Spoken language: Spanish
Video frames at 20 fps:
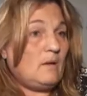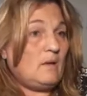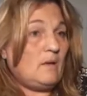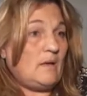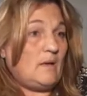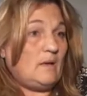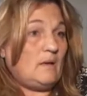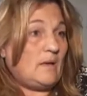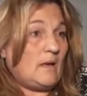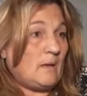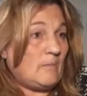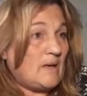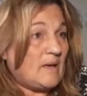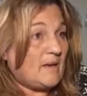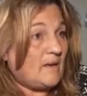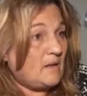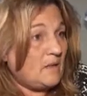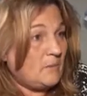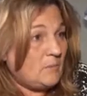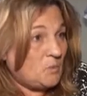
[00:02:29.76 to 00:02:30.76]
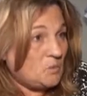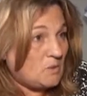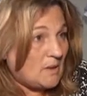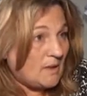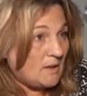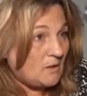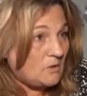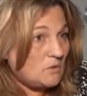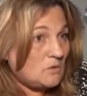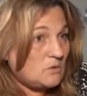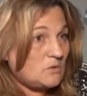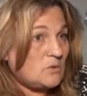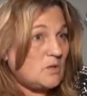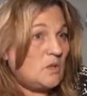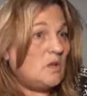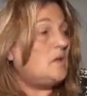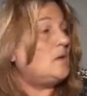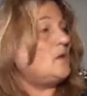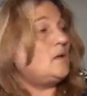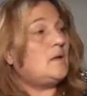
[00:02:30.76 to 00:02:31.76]
en Cámara de Diputados
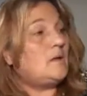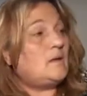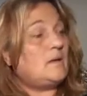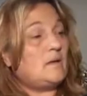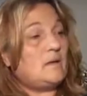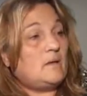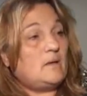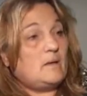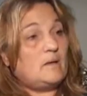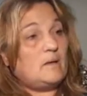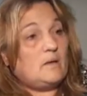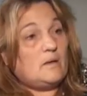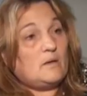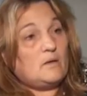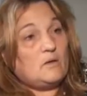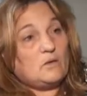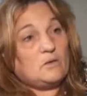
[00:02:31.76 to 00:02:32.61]
eh,